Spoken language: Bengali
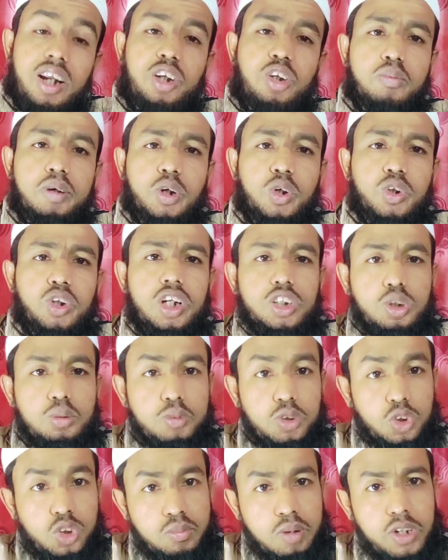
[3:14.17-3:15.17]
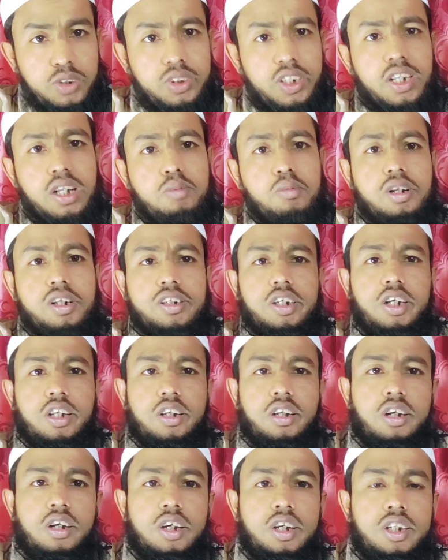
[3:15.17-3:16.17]
আল্লাহ তোমার কথা সমস্ত মানুষদেরকে
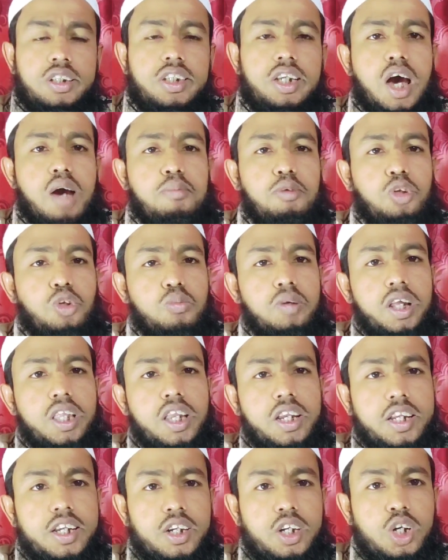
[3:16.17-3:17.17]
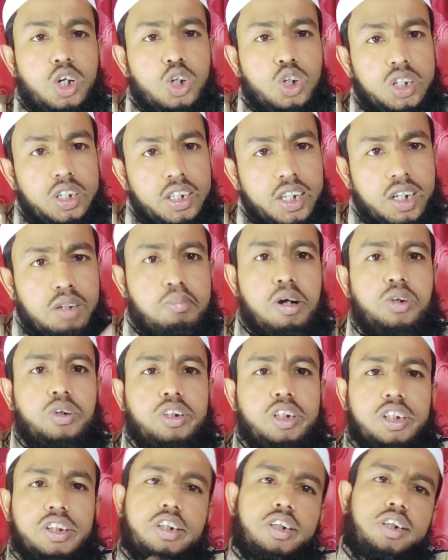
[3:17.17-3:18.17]
বলেছেন যে আমি তুমি এক
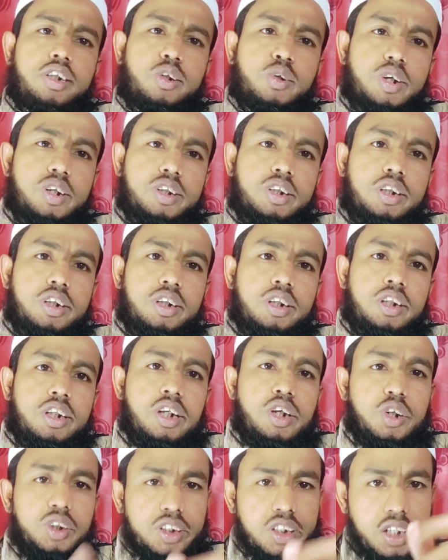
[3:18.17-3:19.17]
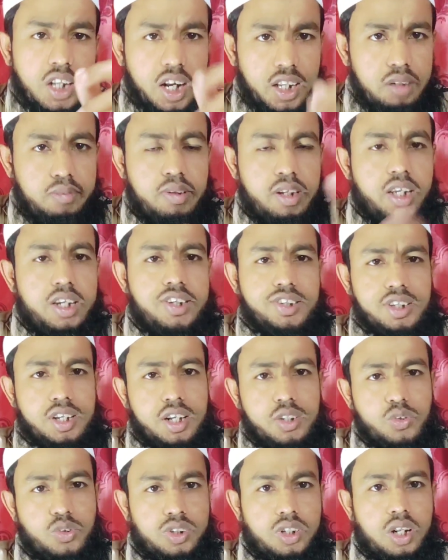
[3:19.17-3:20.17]
মানুষ থেকে সৃষ্টি করেছি তিনি হচ্ছেন আদম
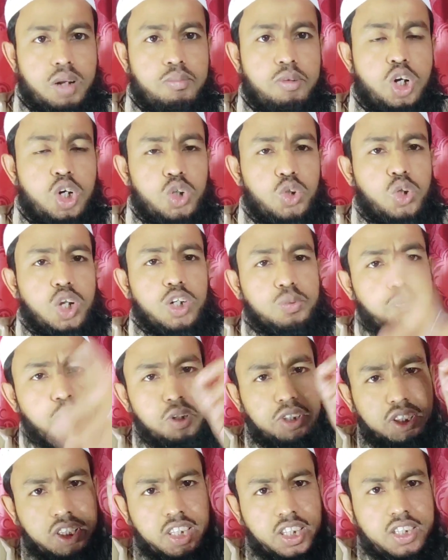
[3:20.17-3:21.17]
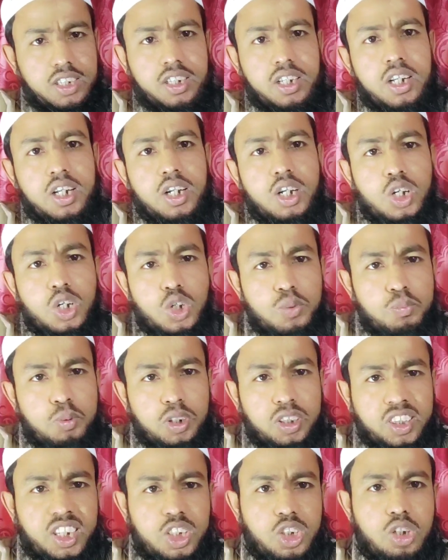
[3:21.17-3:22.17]
আলহিসাম সুতরাং প্রত্যেক
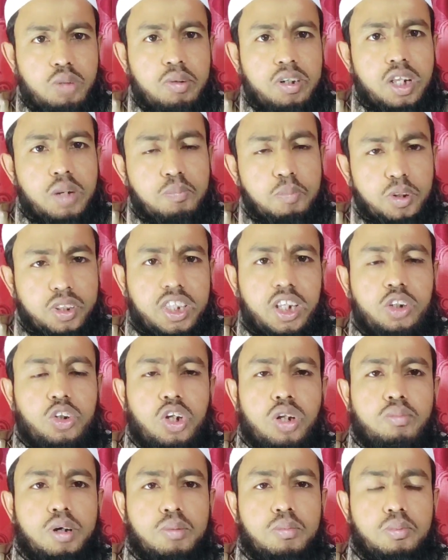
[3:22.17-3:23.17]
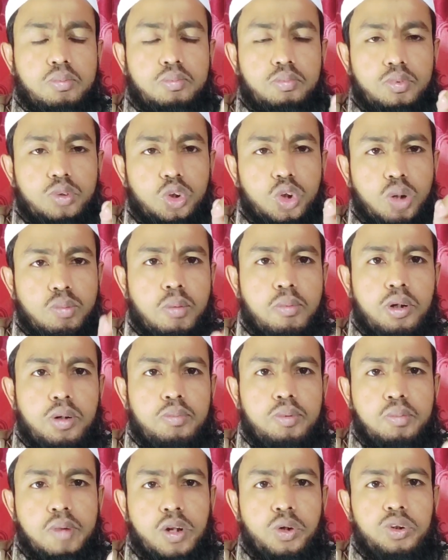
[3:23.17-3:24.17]
প্রত্যেক সমাজের প্রত্যেক ধর্মের
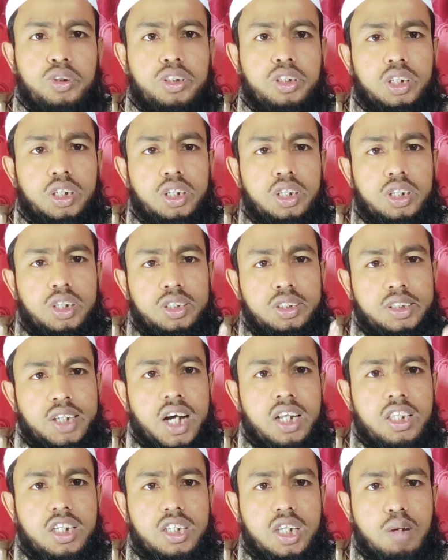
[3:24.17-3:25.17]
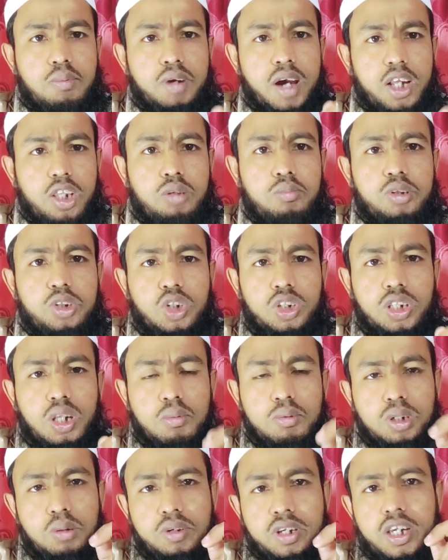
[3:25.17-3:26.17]
ধর্মাবলম্বী মানুষ জাত হিসাবে আদমের
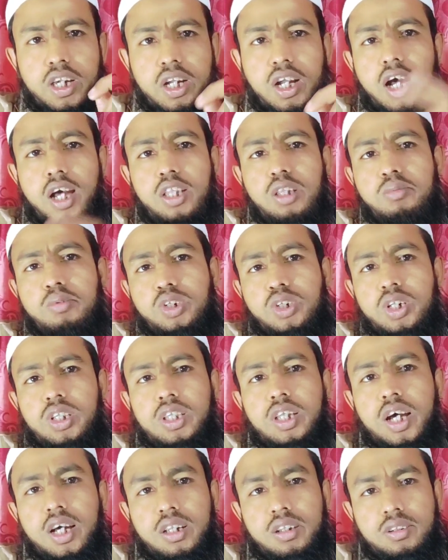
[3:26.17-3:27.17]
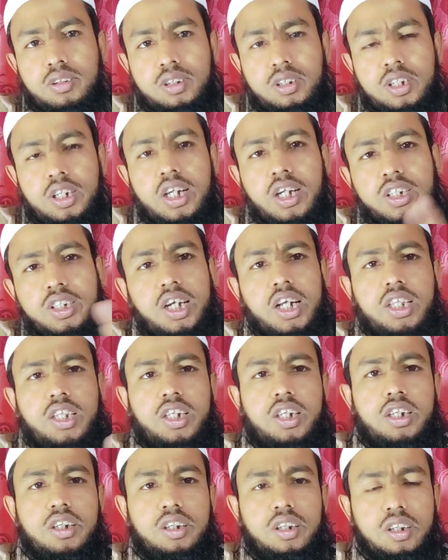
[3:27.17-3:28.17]
সন্তান হিসাবে এক আদমের সন্তান এক
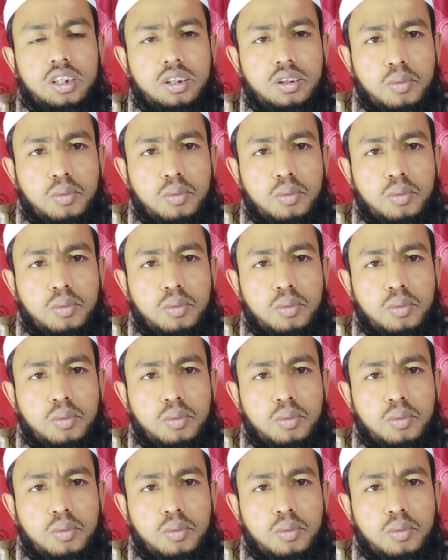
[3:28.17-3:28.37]
জাতি